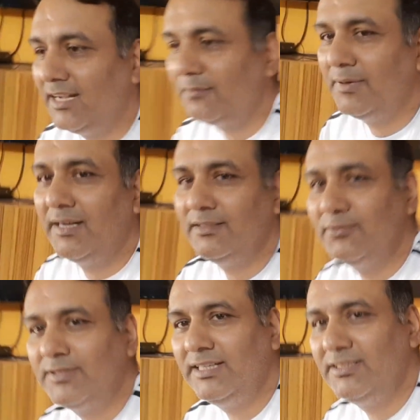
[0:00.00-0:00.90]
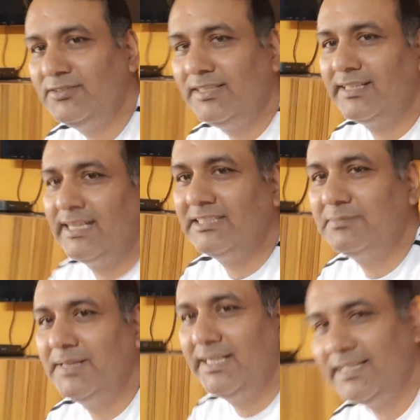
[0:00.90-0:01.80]
अब वाहनों के लिए जो है
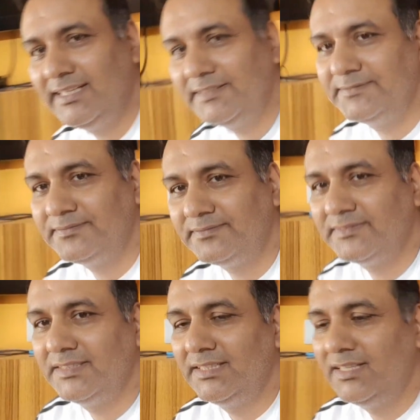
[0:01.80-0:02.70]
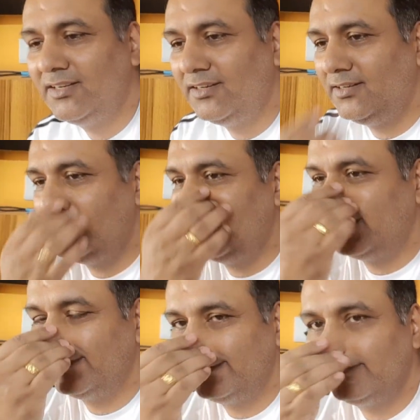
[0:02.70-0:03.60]
राइस बनाएंगे
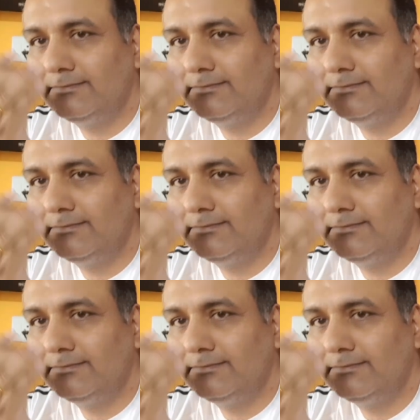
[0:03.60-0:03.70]
और